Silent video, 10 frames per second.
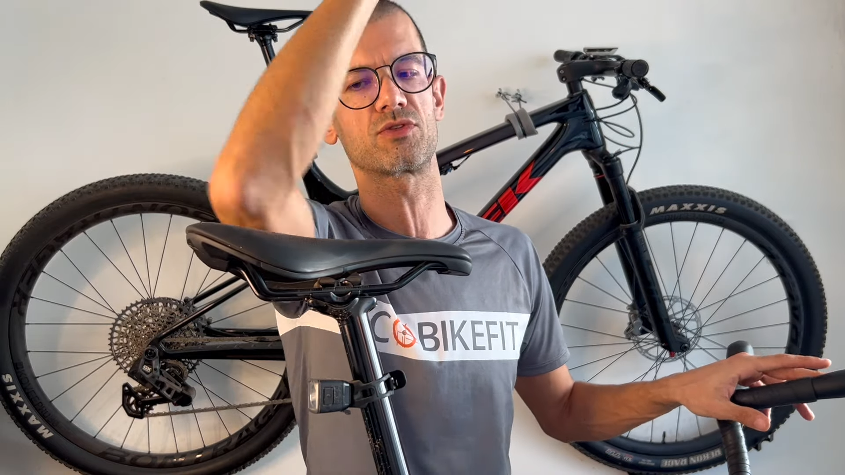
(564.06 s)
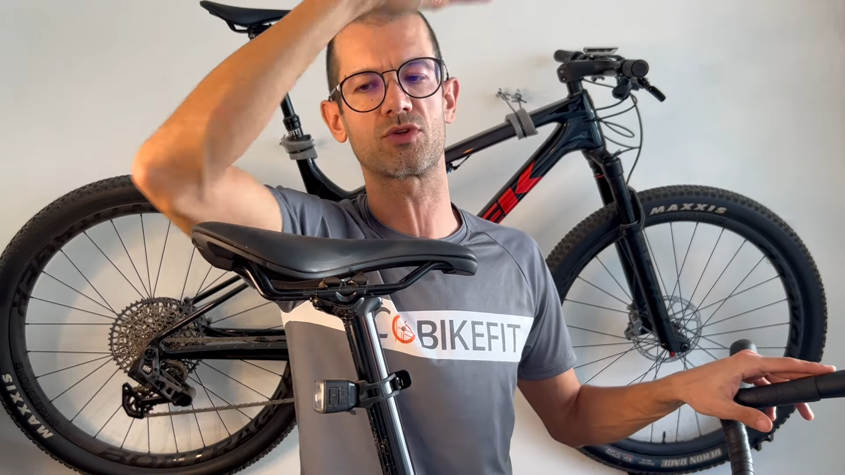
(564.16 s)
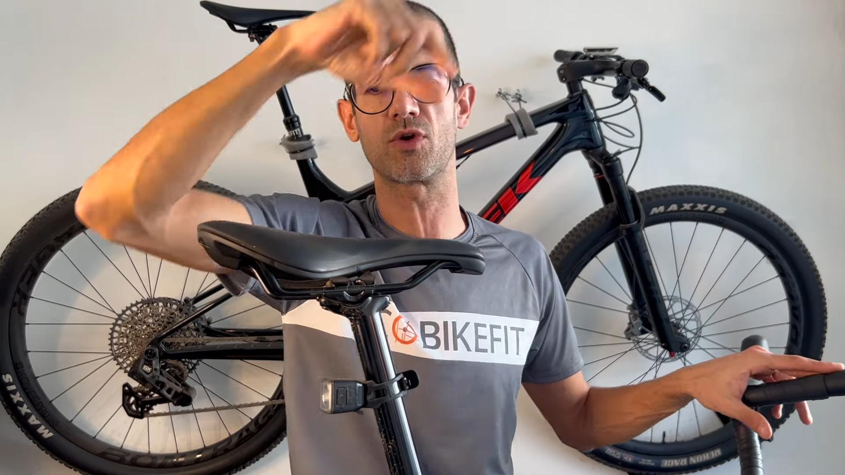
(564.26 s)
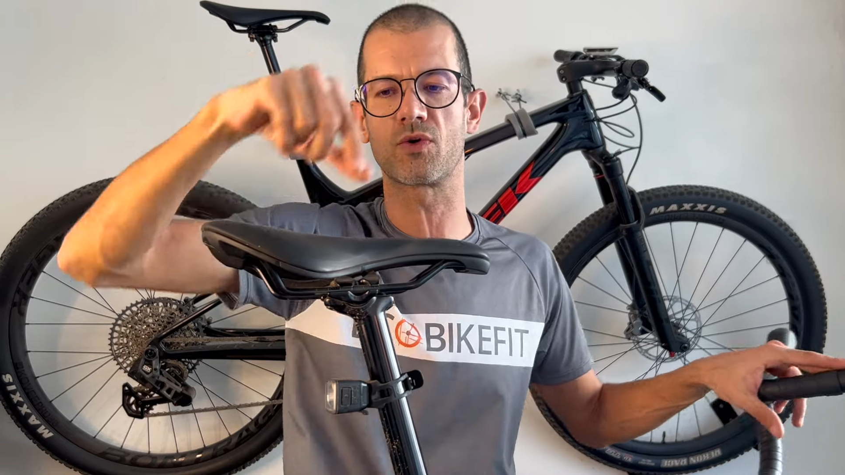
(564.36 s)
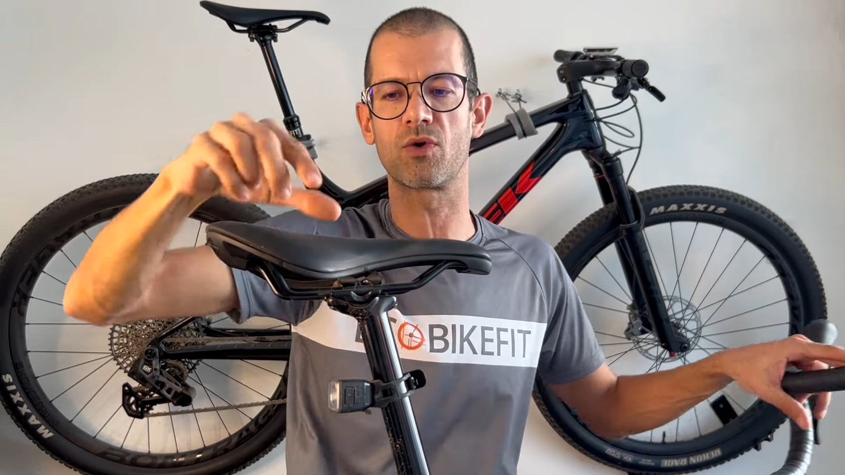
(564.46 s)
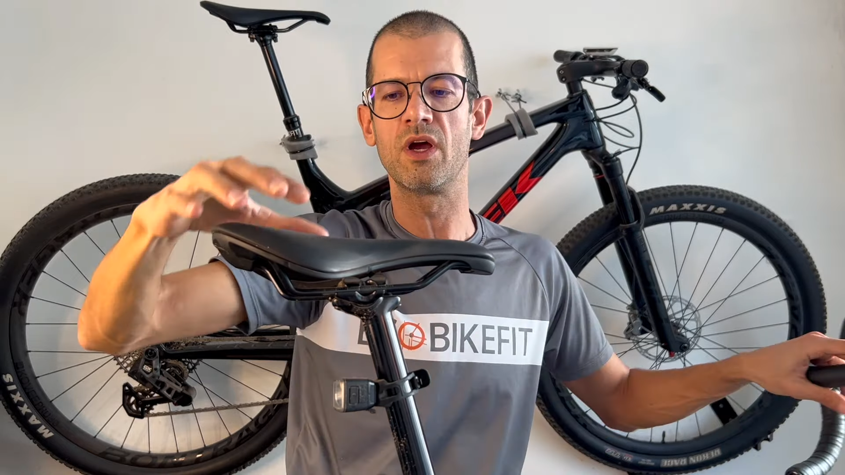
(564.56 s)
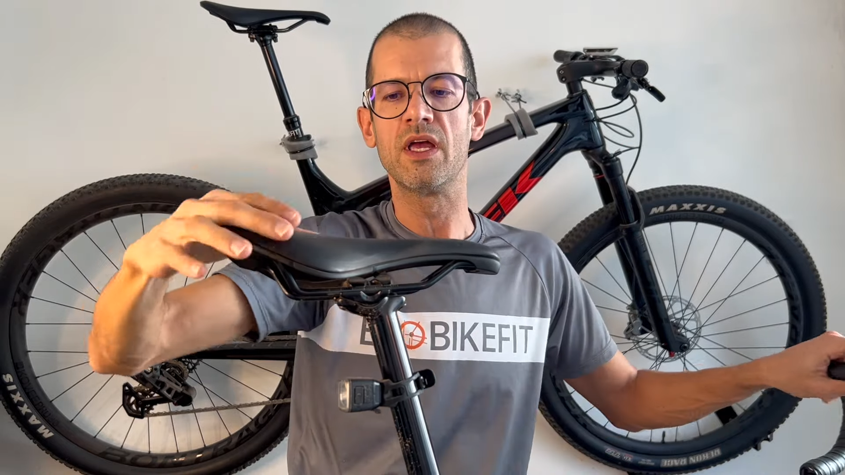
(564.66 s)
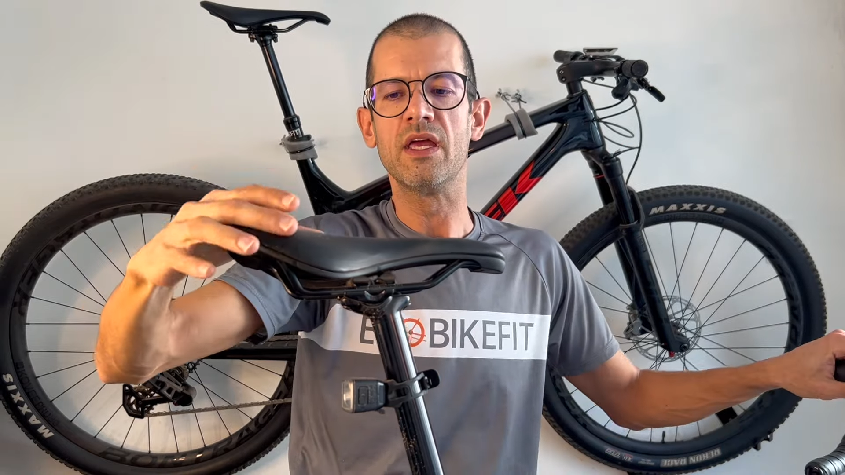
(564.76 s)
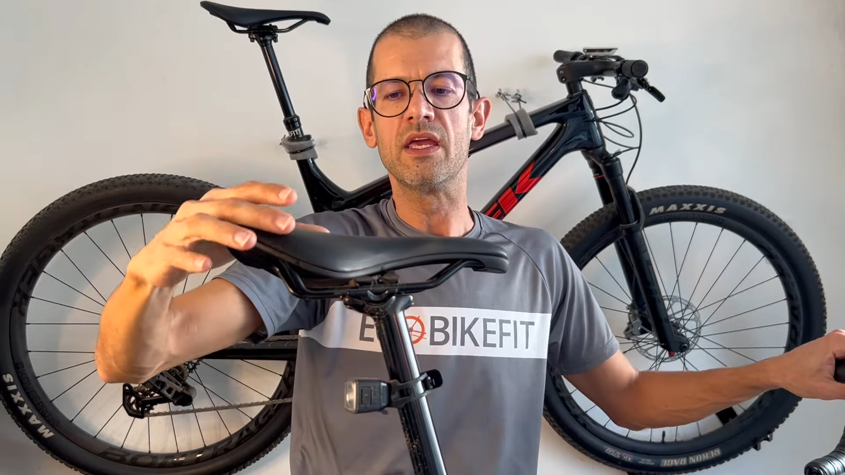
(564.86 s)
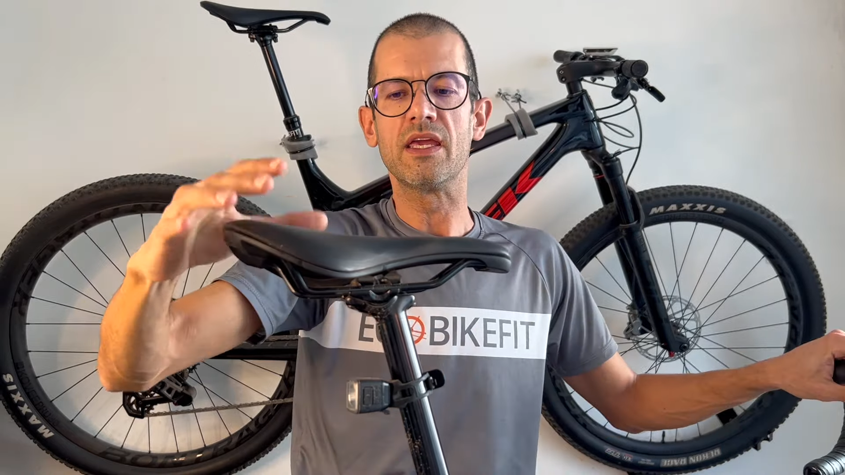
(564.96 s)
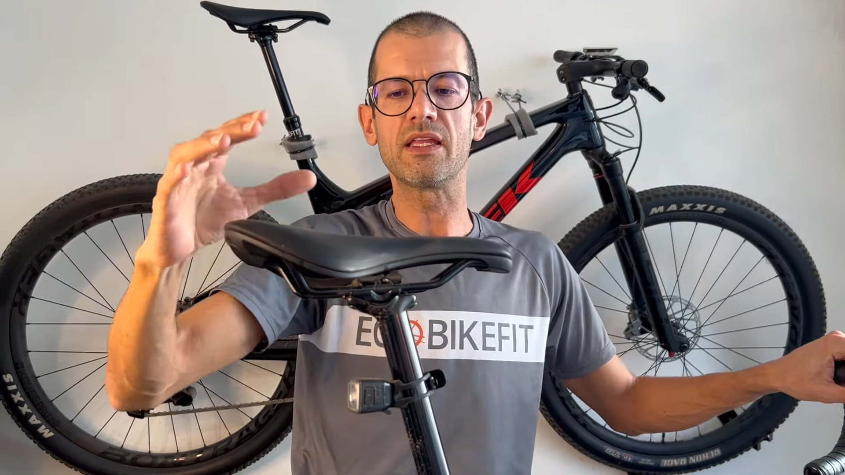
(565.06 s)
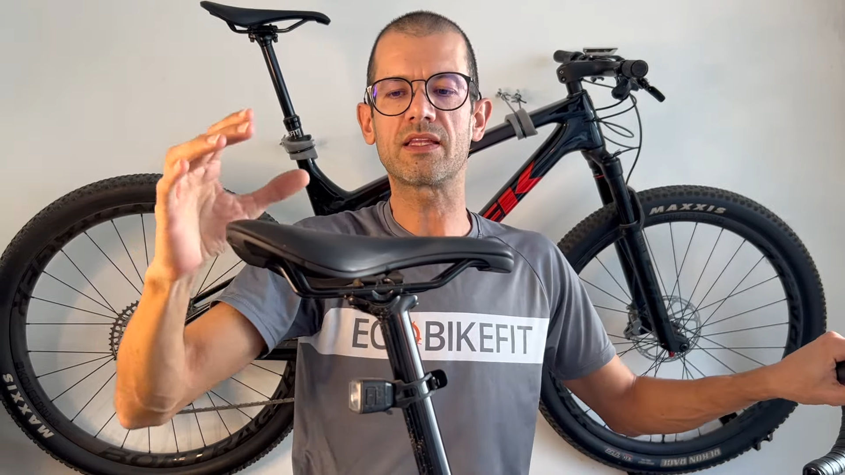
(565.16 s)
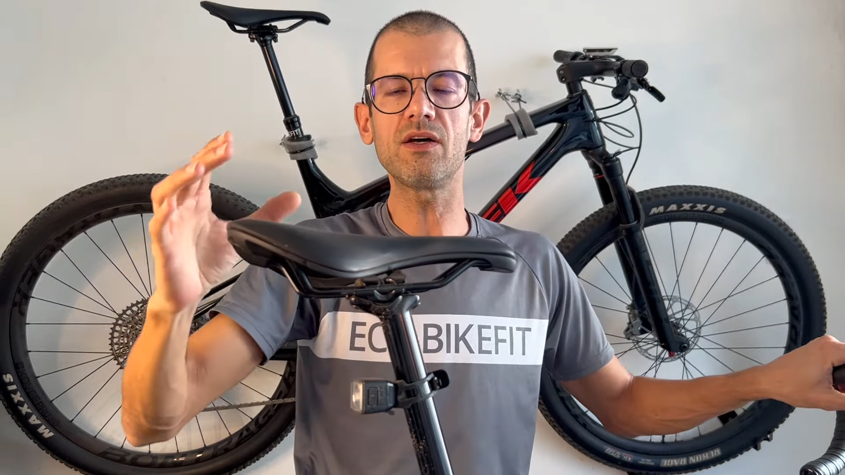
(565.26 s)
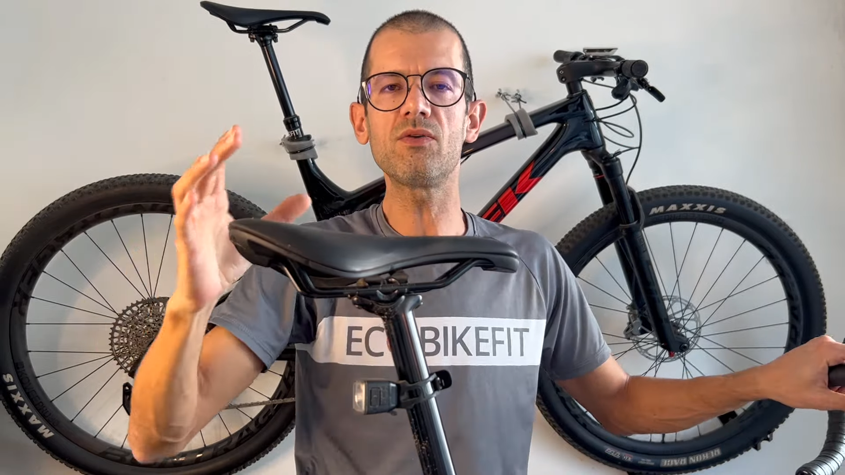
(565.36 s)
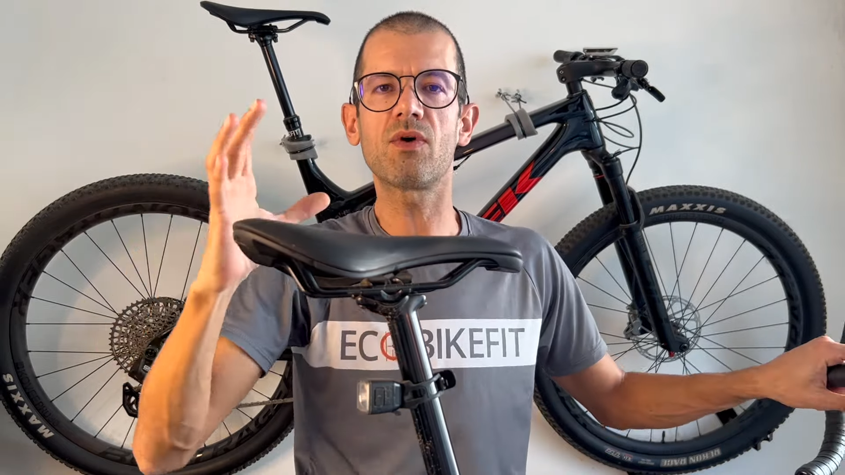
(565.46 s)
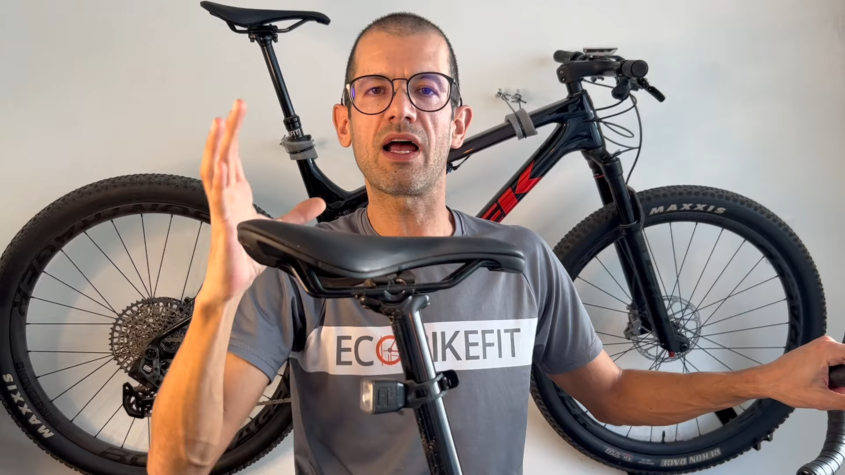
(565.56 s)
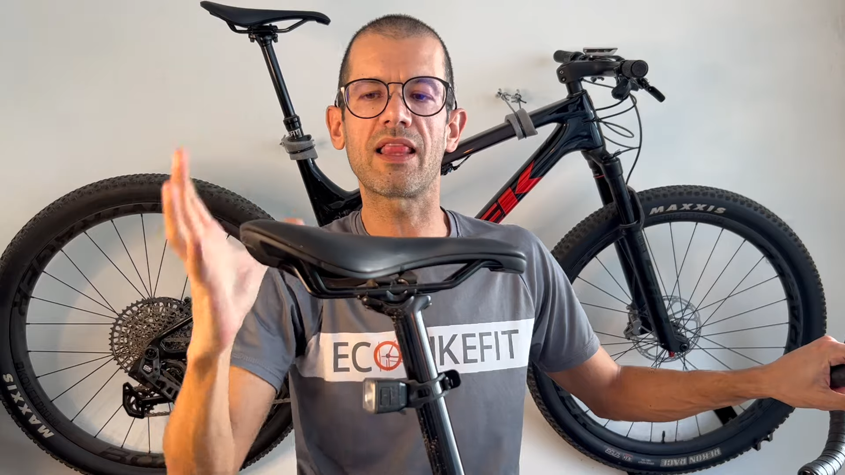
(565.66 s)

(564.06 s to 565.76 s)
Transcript: o tronco. Então,